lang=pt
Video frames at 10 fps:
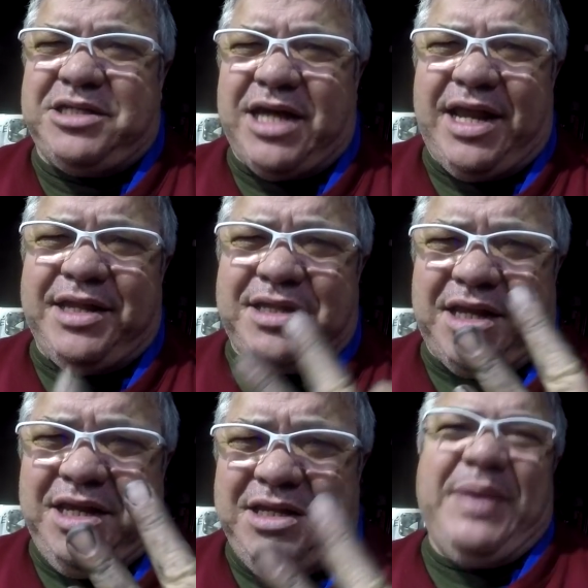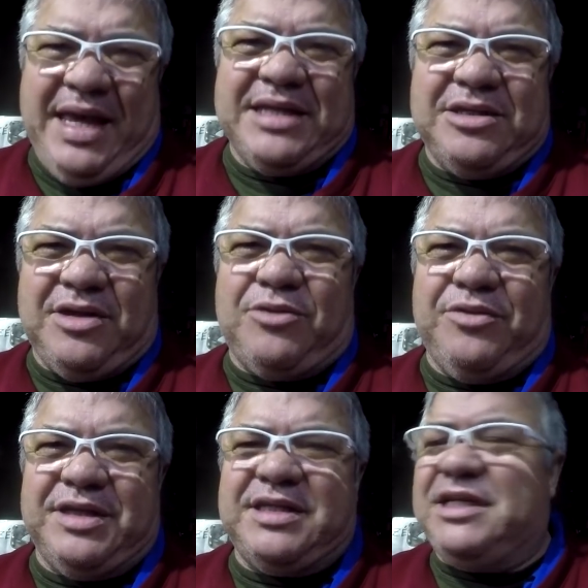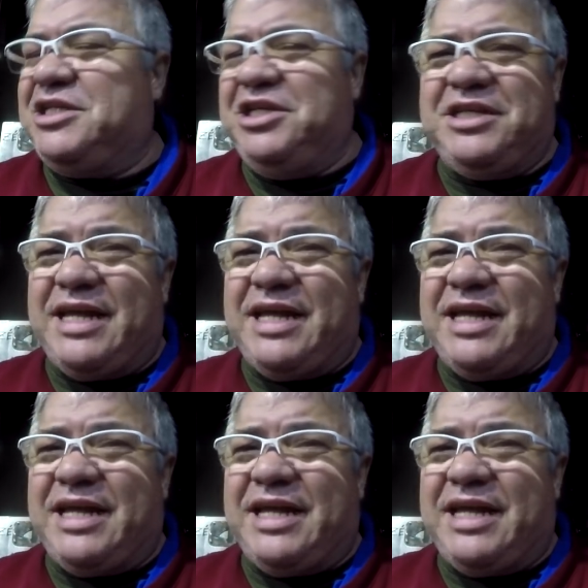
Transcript: já era 30. Pensa numa coisa, você tinha que